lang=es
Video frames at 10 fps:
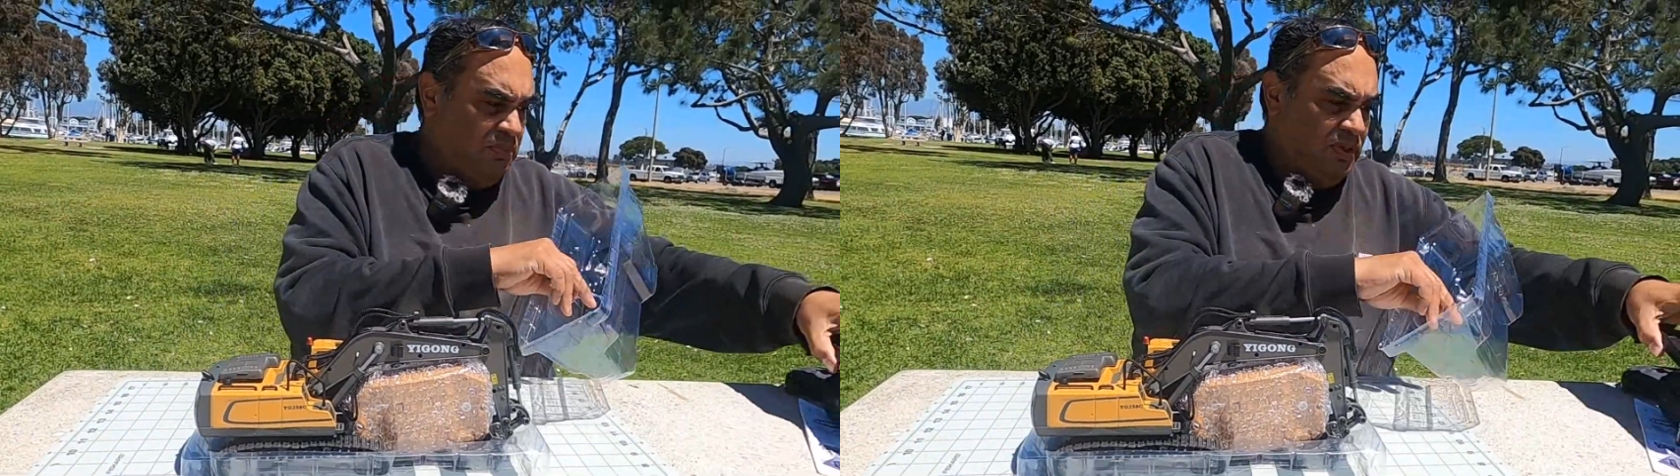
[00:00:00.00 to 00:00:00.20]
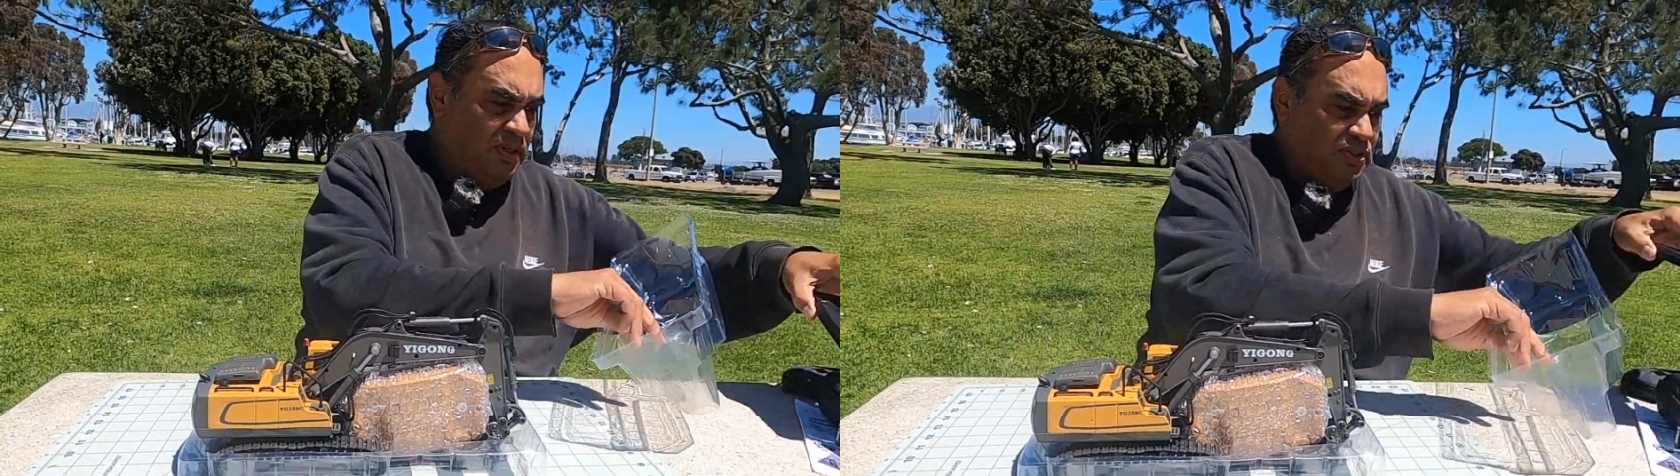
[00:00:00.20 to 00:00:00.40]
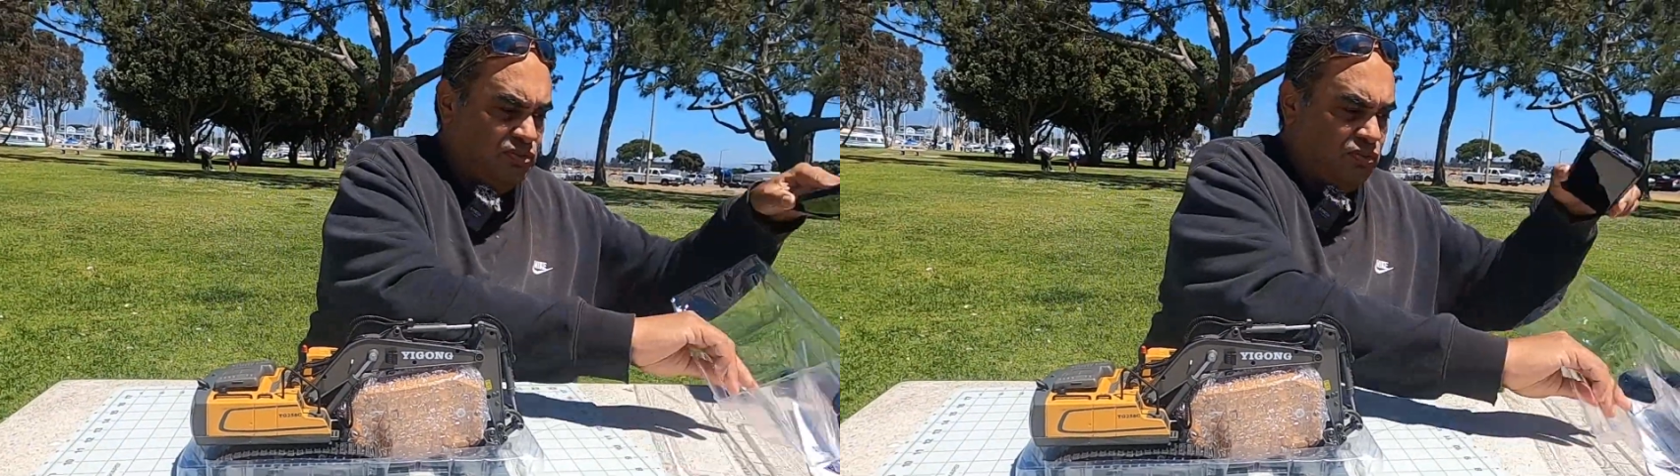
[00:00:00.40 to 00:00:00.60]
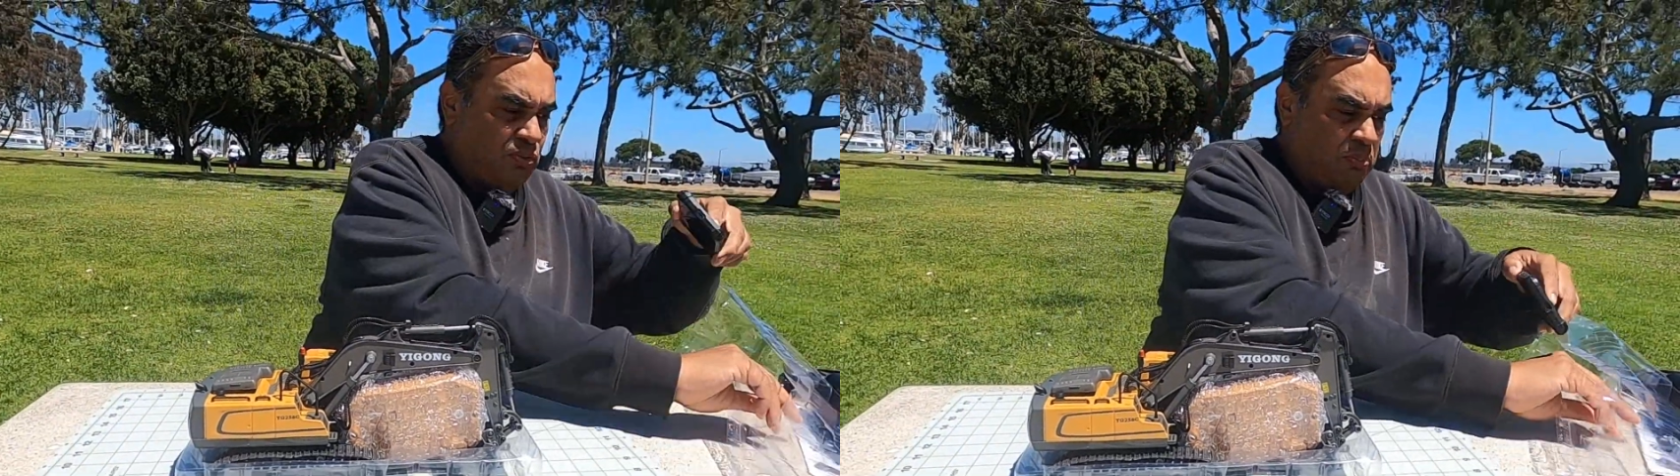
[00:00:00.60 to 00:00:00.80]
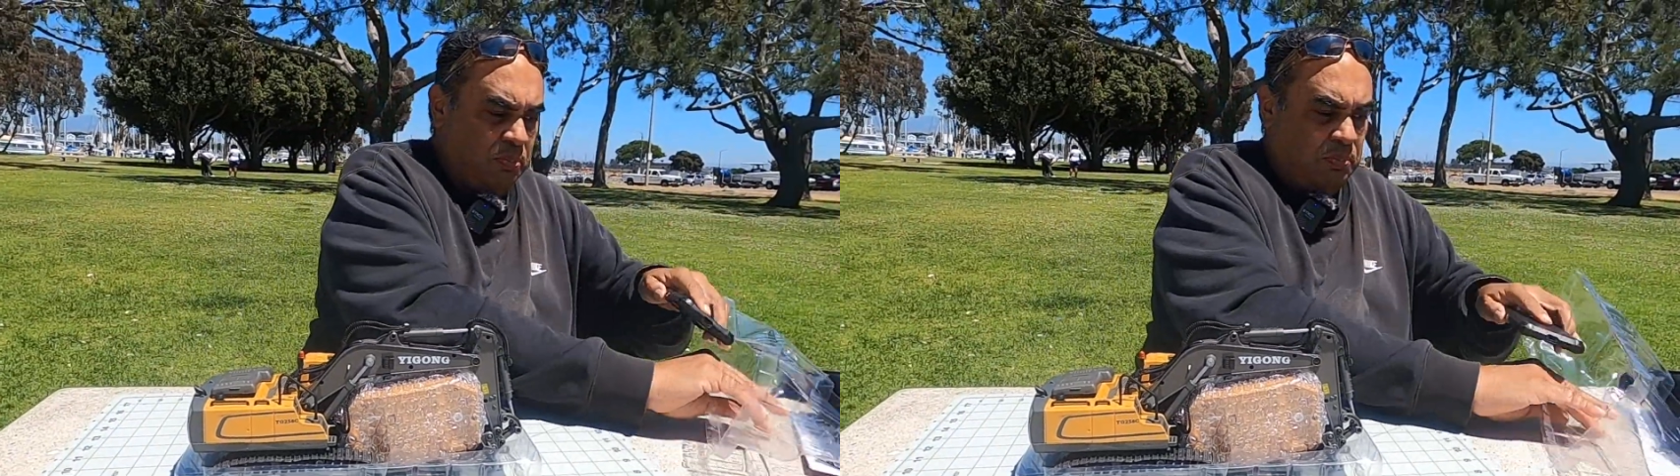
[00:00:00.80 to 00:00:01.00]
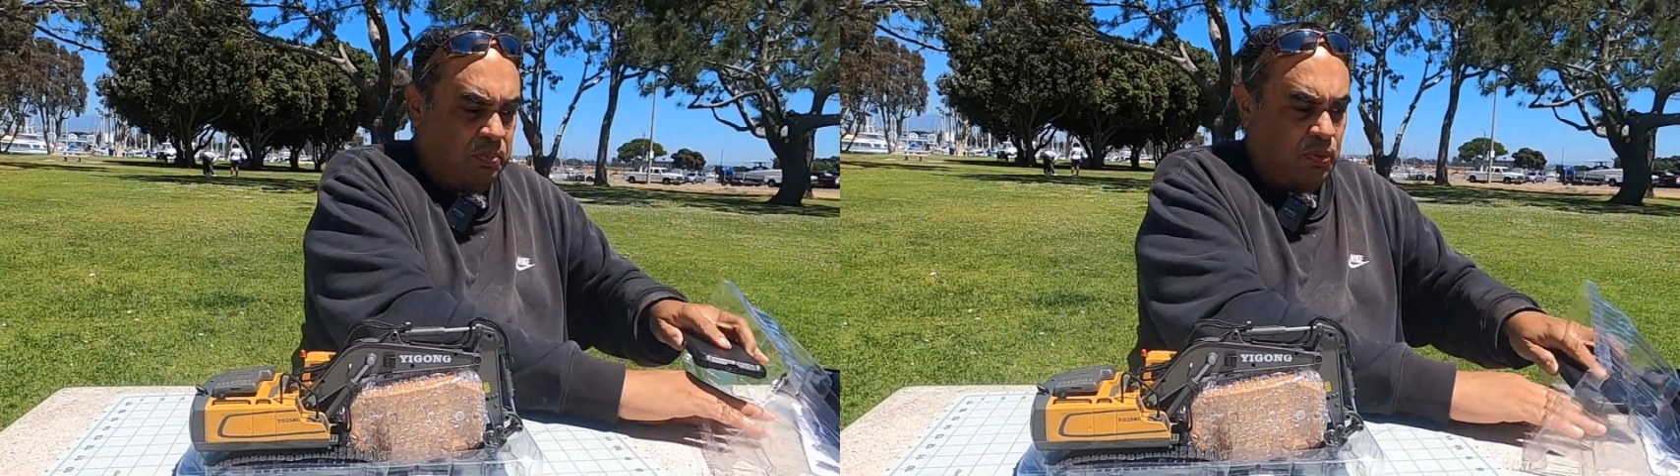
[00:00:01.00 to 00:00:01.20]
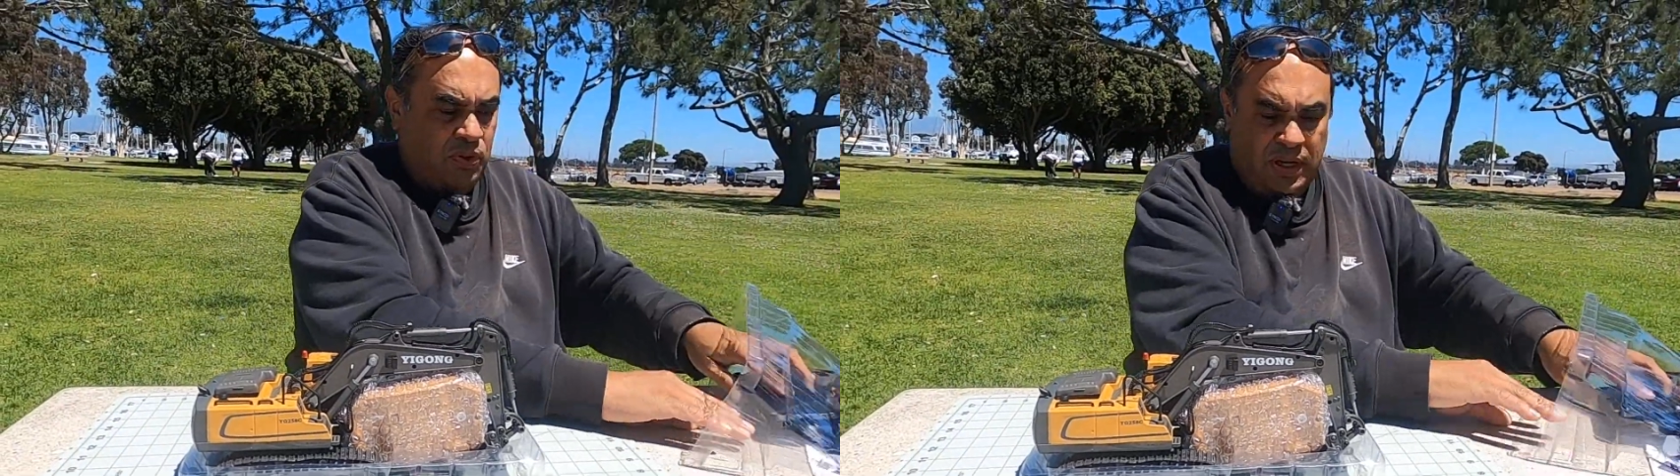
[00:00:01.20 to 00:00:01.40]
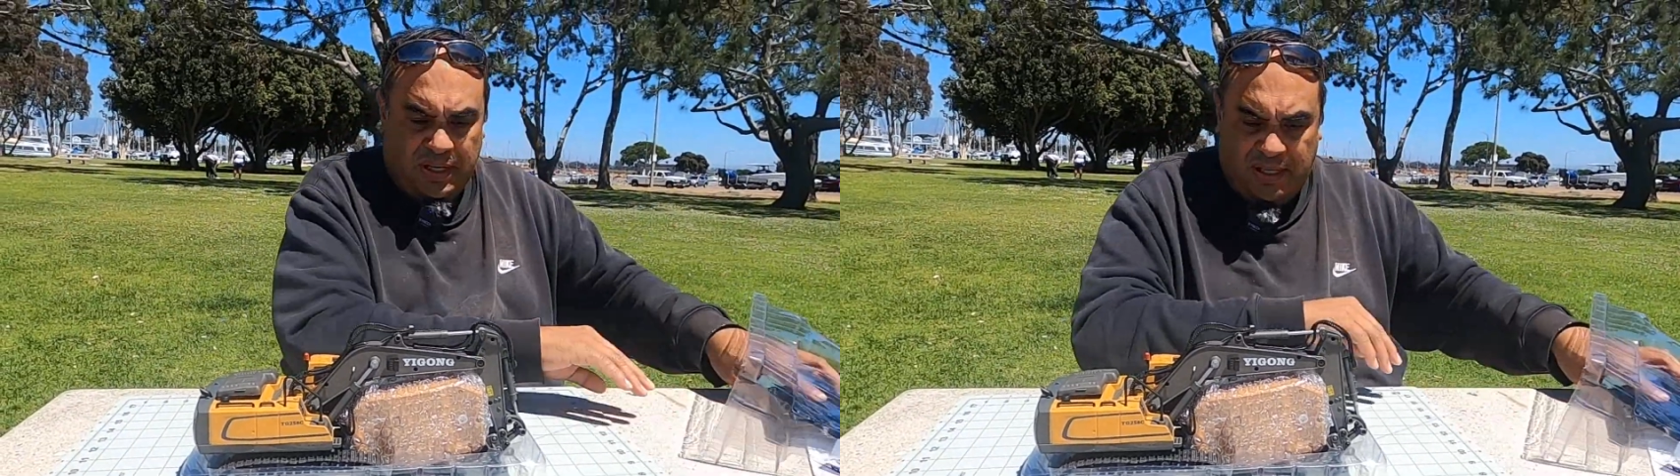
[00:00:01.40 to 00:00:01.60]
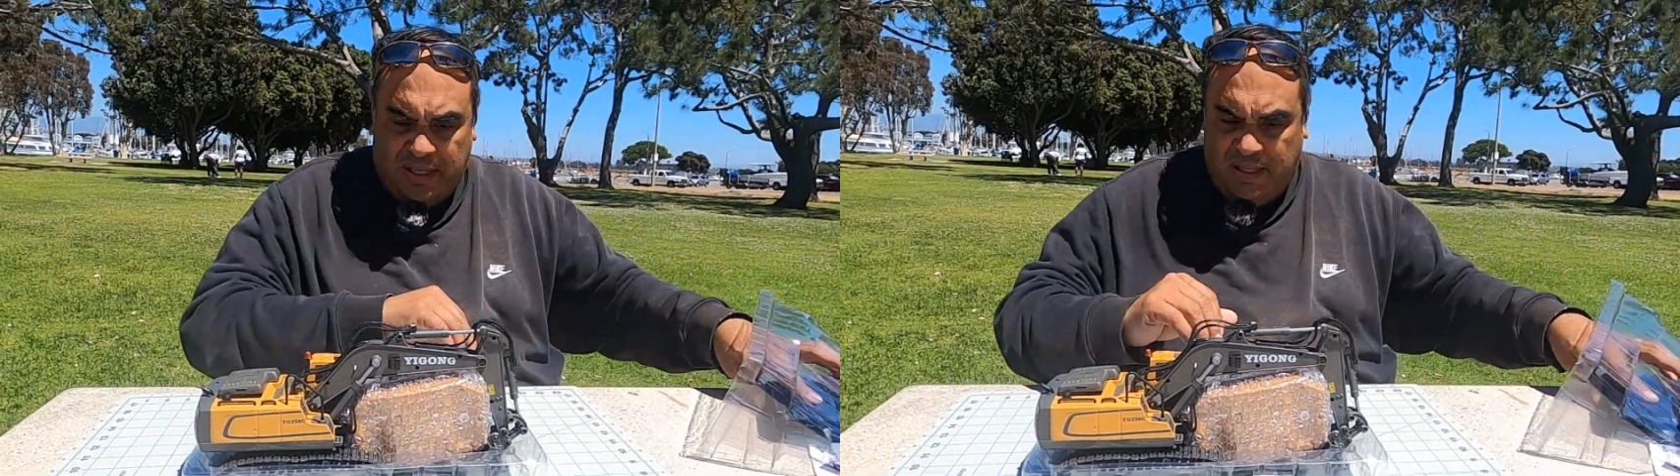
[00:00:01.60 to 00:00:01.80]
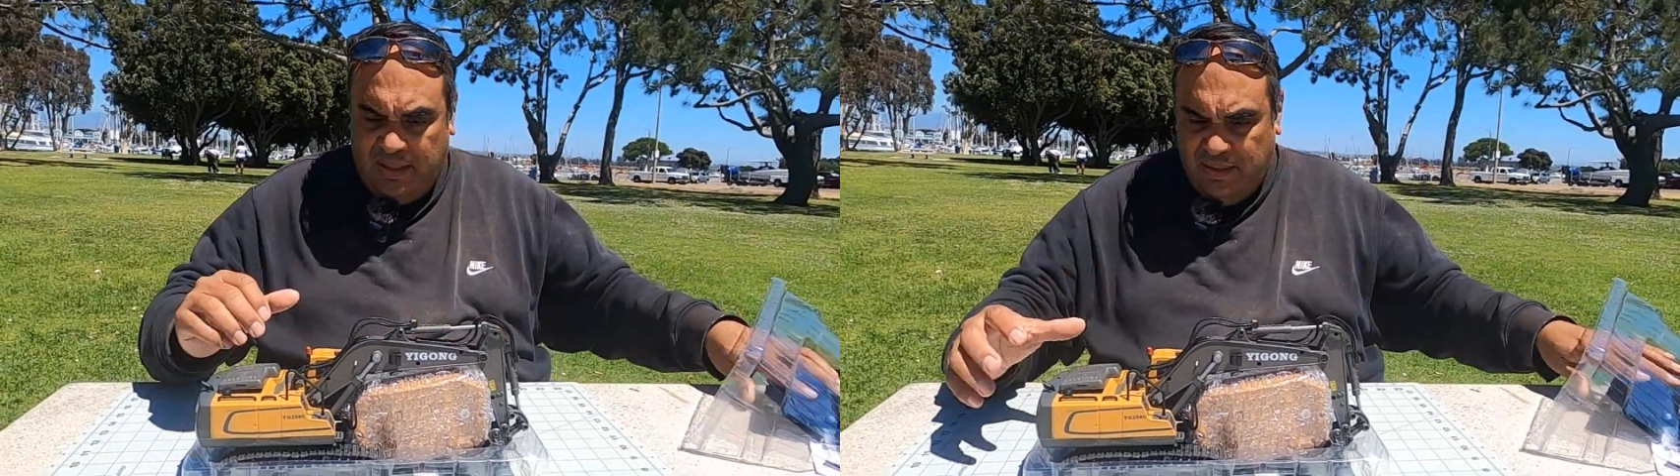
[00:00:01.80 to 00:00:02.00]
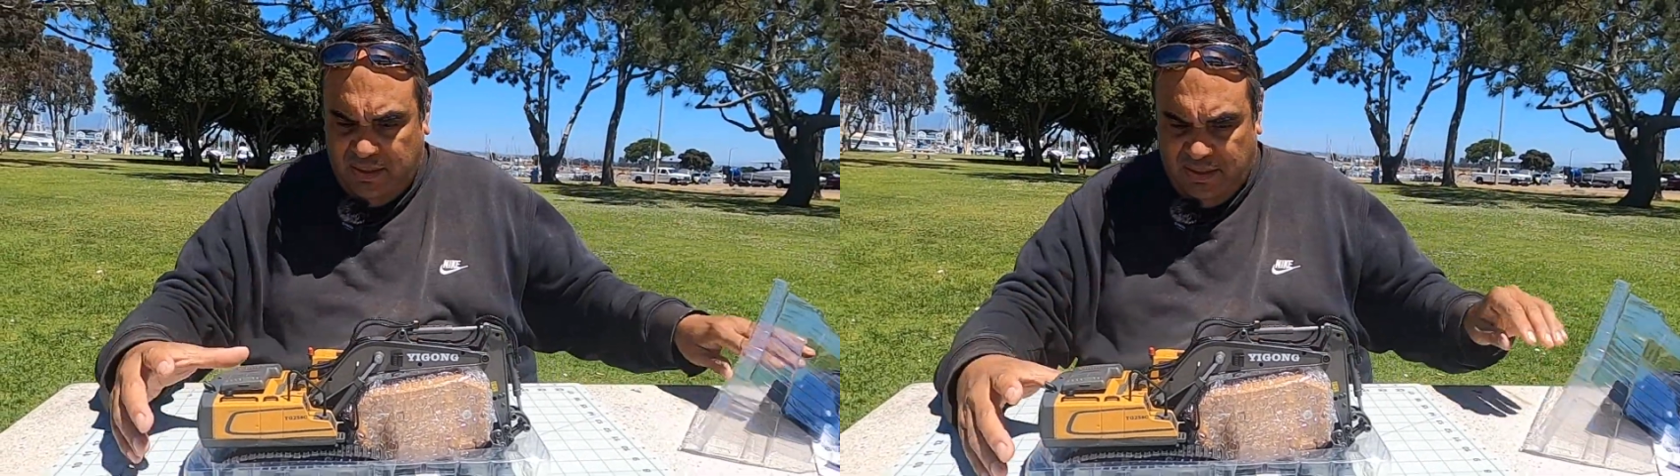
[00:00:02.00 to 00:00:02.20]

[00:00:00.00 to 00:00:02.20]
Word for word: a poner esto por acá.